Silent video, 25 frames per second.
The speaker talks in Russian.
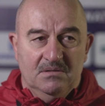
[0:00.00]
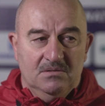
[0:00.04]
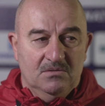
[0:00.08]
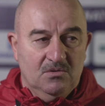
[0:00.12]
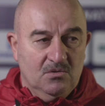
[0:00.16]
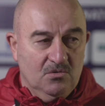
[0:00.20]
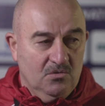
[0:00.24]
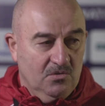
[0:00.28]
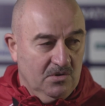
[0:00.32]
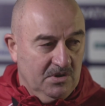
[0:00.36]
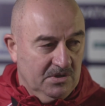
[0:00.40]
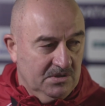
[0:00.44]
А
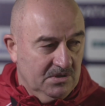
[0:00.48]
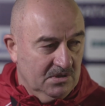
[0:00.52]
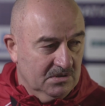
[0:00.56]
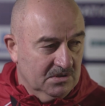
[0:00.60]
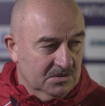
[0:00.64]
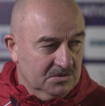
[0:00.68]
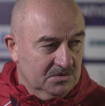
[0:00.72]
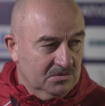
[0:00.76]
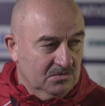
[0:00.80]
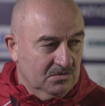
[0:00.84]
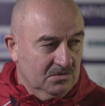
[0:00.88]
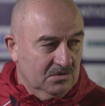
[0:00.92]
другое
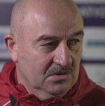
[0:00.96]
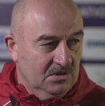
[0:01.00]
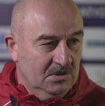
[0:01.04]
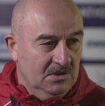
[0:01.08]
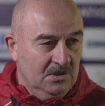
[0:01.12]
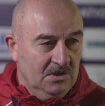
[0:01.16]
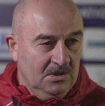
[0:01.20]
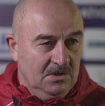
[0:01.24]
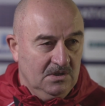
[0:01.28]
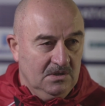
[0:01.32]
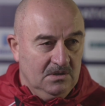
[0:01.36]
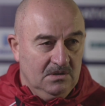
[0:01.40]
дело, что
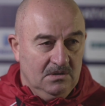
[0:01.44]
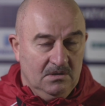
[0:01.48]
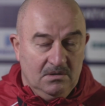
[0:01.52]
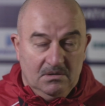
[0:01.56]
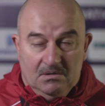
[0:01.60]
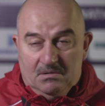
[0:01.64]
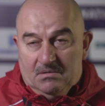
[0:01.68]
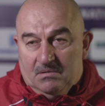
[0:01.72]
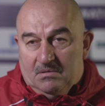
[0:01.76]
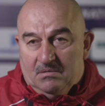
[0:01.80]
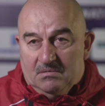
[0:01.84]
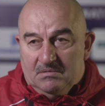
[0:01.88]

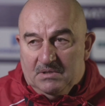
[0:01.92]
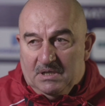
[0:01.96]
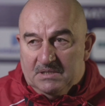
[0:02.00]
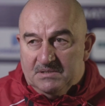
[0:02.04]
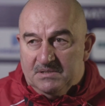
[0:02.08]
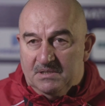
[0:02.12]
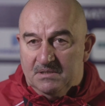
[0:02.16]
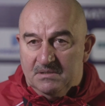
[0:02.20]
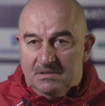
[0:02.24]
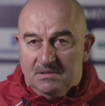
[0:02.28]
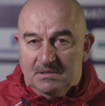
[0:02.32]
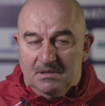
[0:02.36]
э,
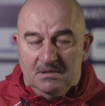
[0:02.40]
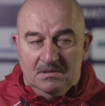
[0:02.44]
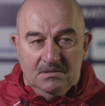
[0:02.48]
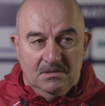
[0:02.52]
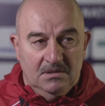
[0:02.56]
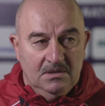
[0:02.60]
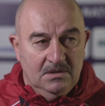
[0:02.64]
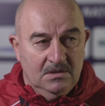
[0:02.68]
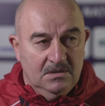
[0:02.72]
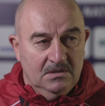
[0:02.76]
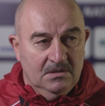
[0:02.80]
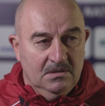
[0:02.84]
нас это
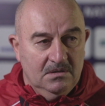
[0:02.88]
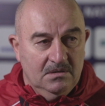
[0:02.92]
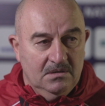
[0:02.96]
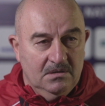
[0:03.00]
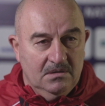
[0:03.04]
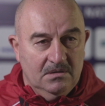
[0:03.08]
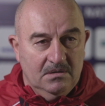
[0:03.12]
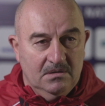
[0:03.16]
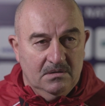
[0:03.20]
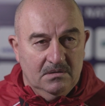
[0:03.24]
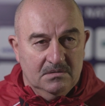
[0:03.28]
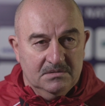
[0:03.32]

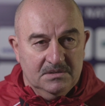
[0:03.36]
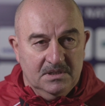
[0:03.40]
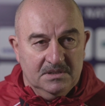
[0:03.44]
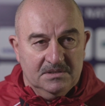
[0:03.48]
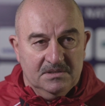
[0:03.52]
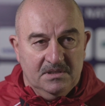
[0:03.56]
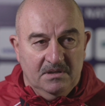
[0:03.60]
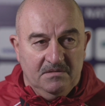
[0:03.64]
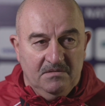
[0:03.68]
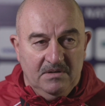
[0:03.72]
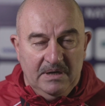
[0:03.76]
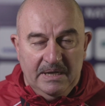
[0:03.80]
э,
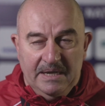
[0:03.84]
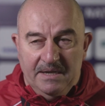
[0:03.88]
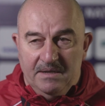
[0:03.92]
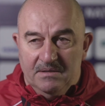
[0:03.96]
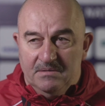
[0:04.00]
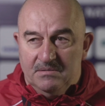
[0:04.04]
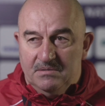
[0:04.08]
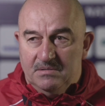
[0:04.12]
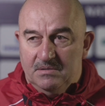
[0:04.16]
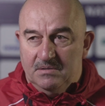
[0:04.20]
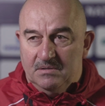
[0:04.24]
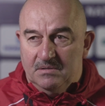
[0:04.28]

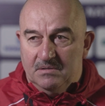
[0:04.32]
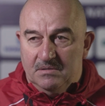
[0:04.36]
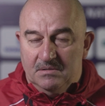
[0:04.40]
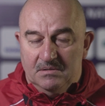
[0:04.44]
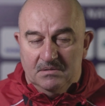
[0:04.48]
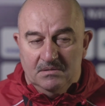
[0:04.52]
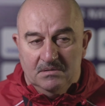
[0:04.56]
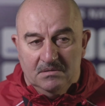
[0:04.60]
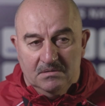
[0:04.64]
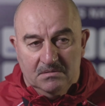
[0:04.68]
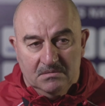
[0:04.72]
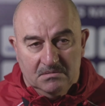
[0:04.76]
заставляет
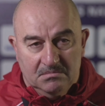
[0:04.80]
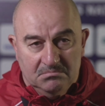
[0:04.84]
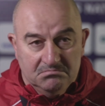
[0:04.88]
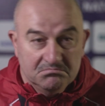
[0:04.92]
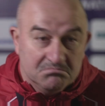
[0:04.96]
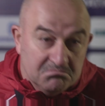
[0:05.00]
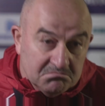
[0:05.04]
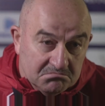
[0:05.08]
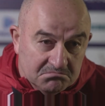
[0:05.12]
э,